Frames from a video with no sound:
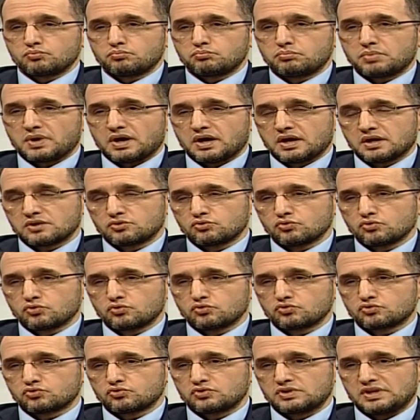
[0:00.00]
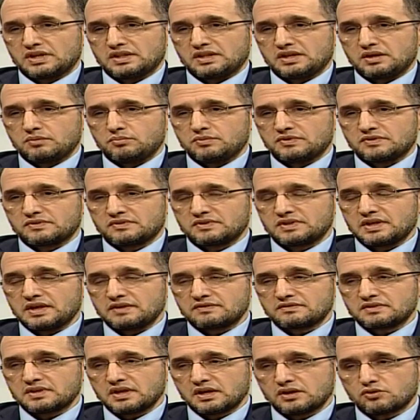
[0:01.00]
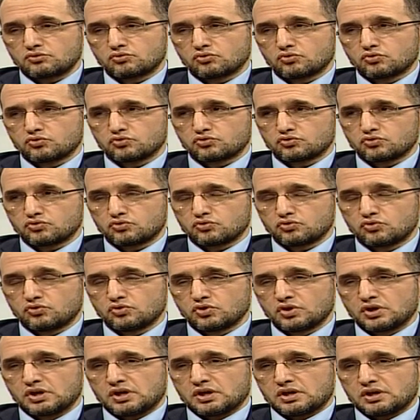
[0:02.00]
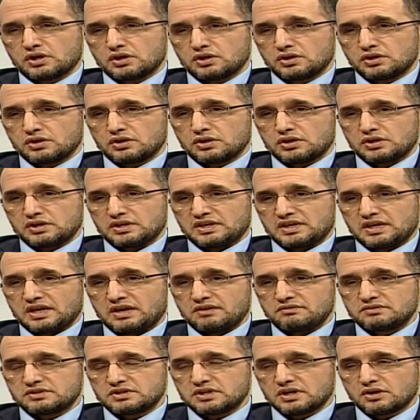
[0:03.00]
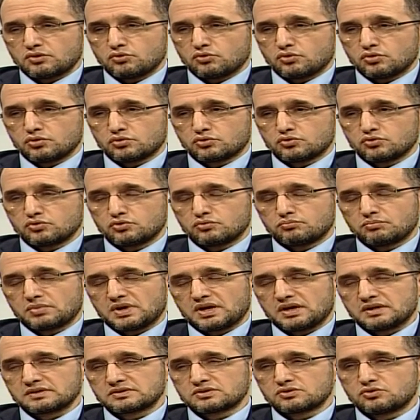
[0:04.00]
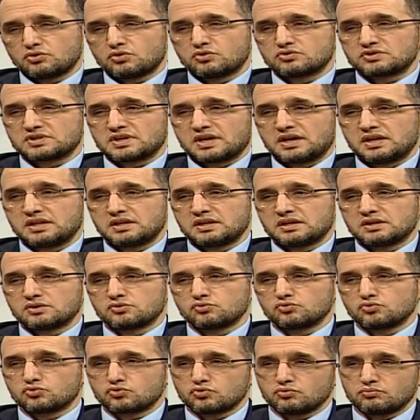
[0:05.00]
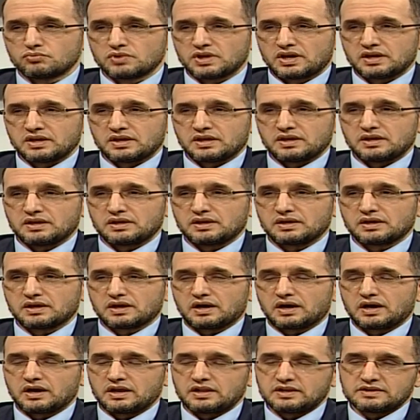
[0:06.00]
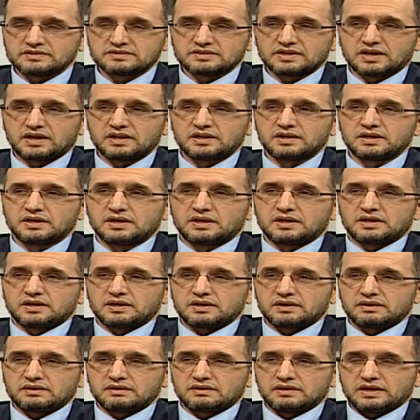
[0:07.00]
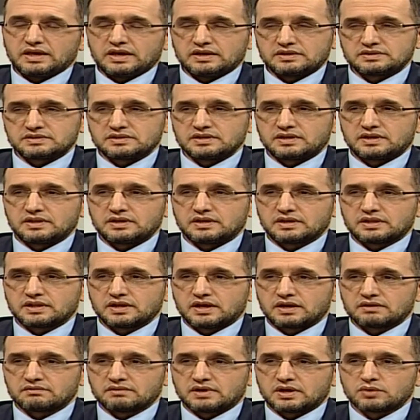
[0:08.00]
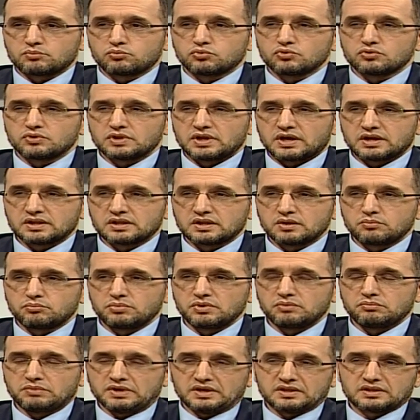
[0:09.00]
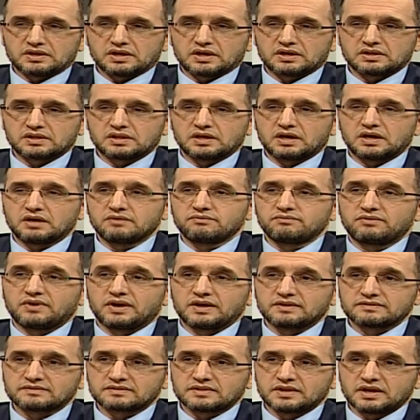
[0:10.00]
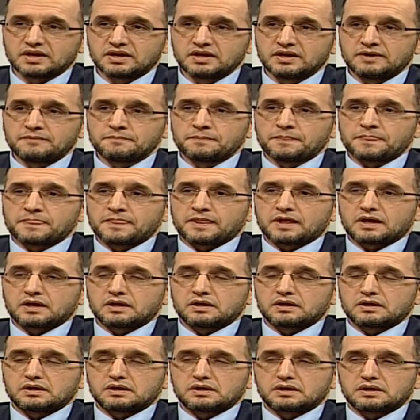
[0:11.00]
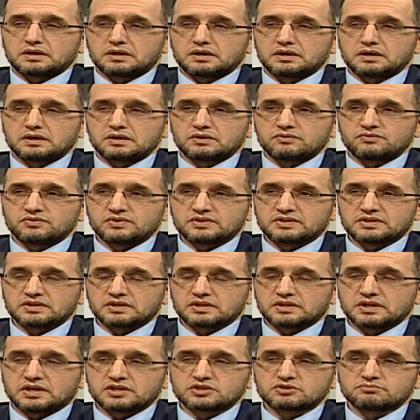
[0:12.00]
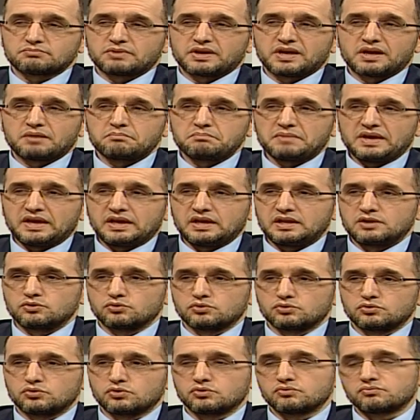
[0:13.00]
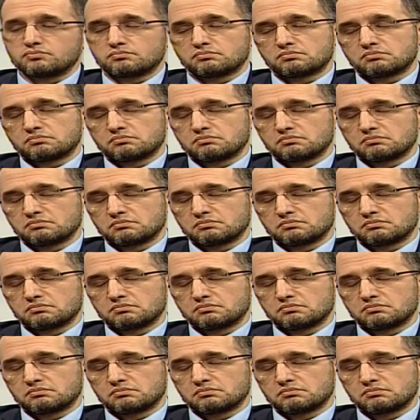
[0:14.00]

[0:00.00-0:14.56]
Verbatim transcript: bağ dokusu dediğimiz destek dokusunun e, gevşek olduğu bazı özel durumlar, ailesel e, eksiklikler var. Bunlarda bir miktar daha fazla e, fıtıklaşmaya meyil oluyor. Hmm,